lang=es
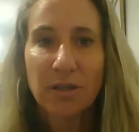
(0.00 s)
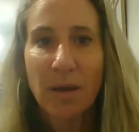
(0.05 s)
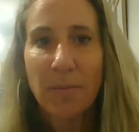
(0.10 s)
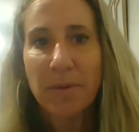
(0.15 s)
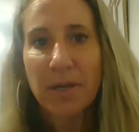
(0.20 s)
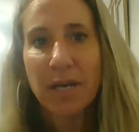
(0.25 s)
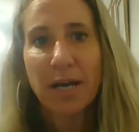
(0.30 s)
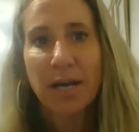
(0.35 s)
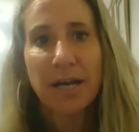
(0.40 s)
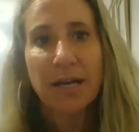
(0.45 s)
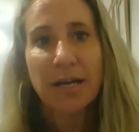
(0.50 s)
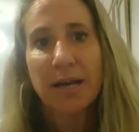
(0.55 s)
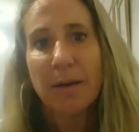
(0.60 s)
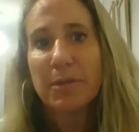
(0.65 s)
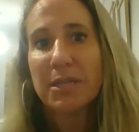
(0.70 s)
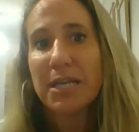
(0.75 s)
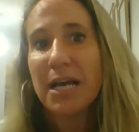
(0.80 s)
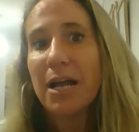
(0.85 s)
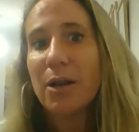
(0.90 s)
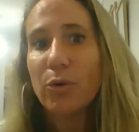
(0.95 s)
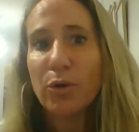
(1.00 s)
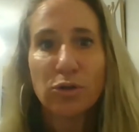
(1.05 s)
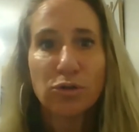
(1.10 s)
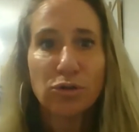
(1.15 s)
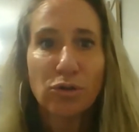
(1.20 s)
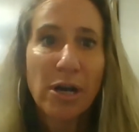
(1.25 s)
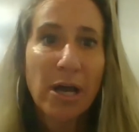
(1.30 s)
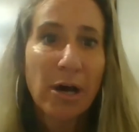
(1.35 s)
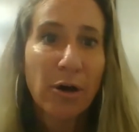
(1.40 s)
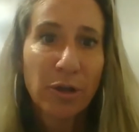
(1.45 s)
también acá en Capital o en
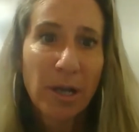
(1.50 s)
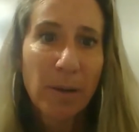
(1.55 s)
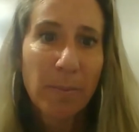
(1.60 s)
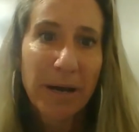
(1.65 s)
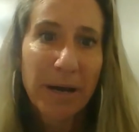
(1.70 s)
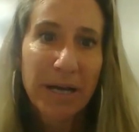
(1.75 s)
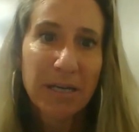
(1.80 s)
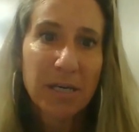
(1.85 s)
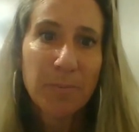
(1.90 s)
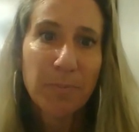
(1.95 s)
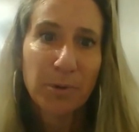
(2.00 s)
otros lados del país,